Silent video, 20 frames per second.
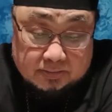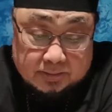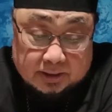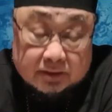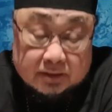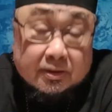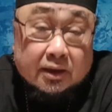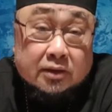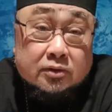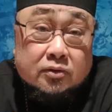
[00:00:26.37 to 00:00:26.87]

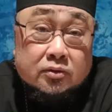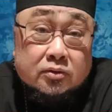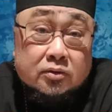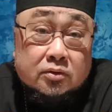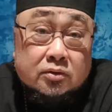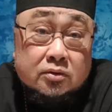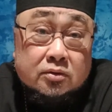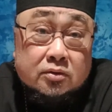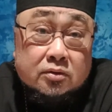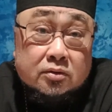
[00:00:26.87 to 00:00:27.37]
Pada waktu
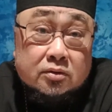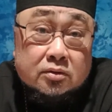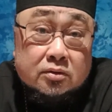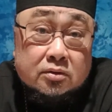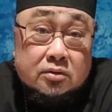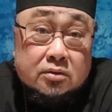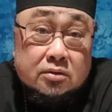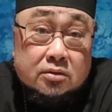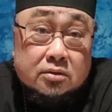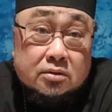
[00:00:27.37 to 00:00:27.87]

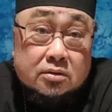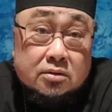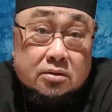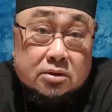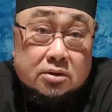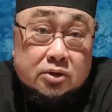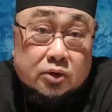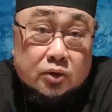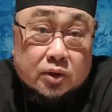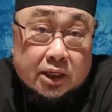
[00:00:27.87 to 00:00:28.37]

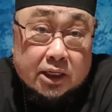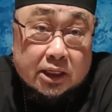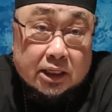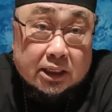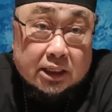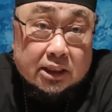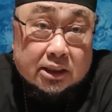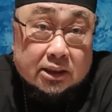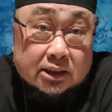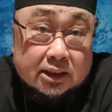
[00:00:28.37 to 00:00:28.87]
sore
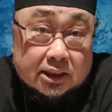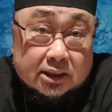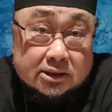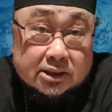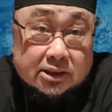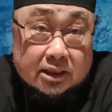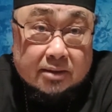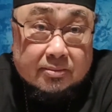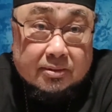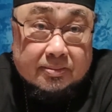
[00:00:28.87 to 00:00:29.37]
ini ketika
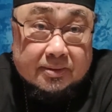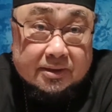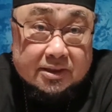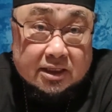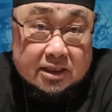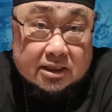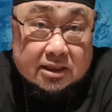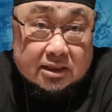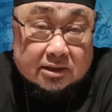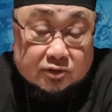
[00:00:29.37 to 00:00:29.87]
saya
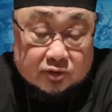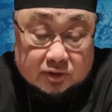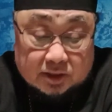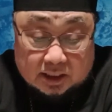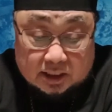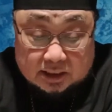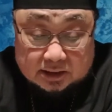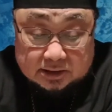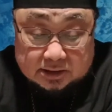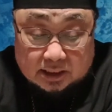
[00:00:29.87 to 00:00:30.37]
berbicara dengan
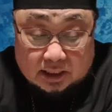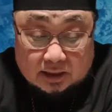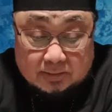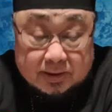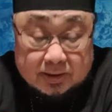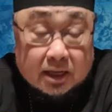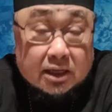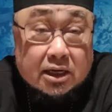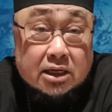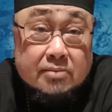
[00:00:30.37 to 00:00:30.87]
saudara, saya
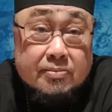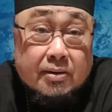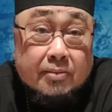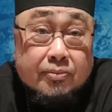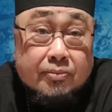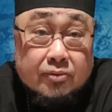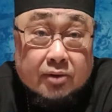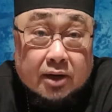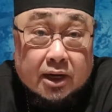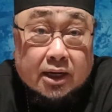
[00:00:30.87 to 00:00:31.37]
berada di
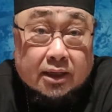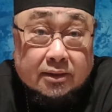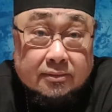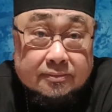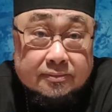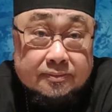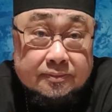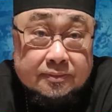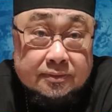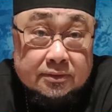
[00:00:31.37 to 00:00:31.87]

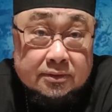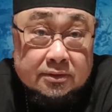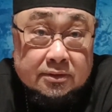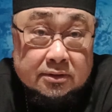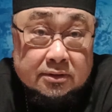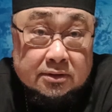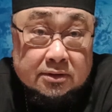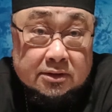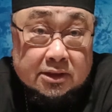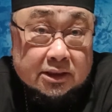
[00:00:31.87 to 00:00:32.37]
Papua
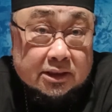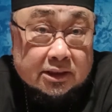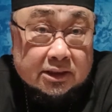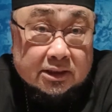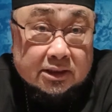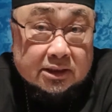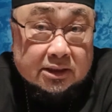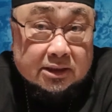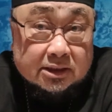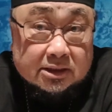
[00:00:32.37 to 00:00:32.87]

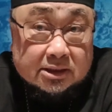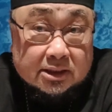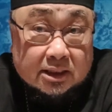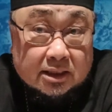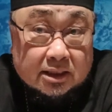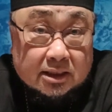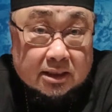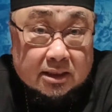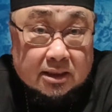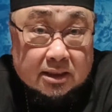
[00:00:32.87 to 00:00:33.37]
jadi
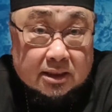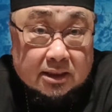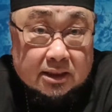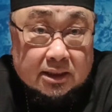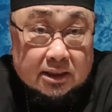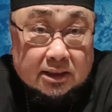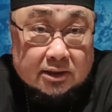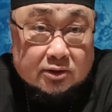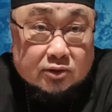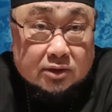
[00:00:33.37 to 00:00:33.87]
saya
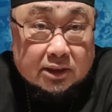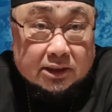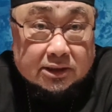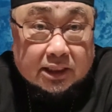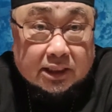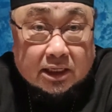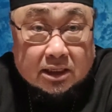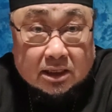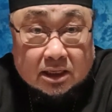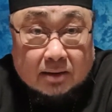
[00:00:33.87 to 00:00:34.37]
ini sudah
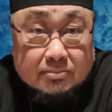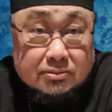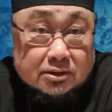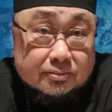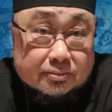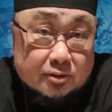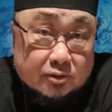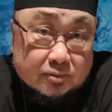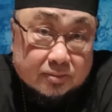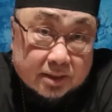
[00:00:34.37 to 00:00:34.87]
saya rekam
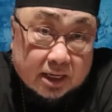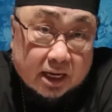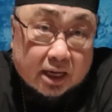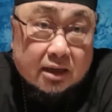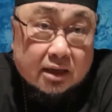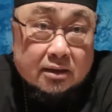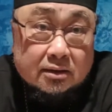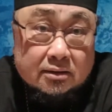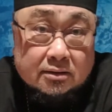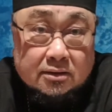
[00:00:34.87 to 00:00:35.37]

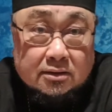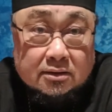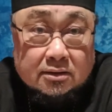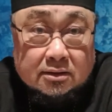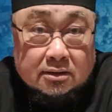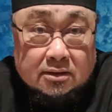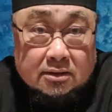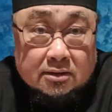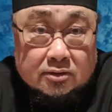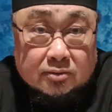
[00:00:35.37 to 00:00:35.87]
sebelumnya
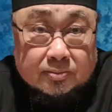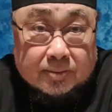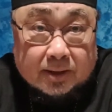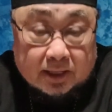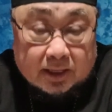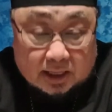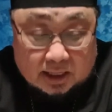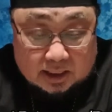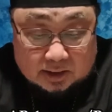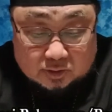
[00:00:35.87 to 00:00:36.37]

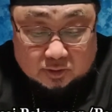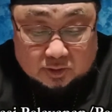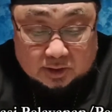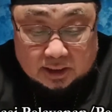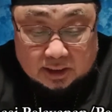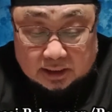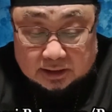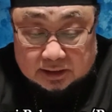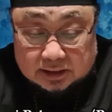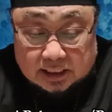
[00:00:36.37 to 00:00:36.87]
supaya
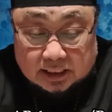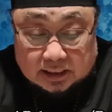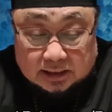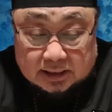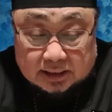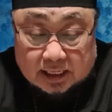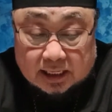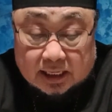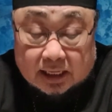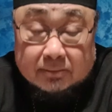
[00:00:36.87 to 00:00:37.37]
saudara tidak
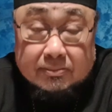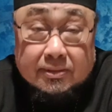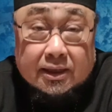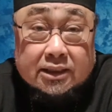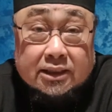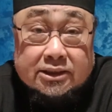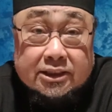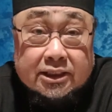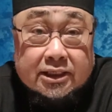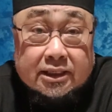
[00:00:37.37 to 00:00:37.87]
ketinggalan
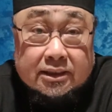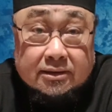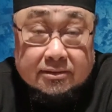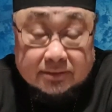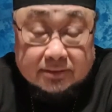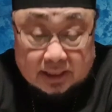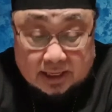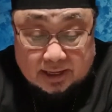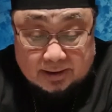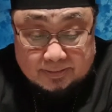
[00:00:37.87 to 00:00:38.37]
pelajaran
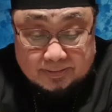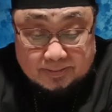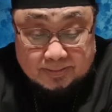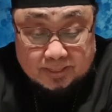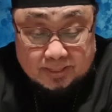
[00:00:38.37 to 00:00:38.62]
ya.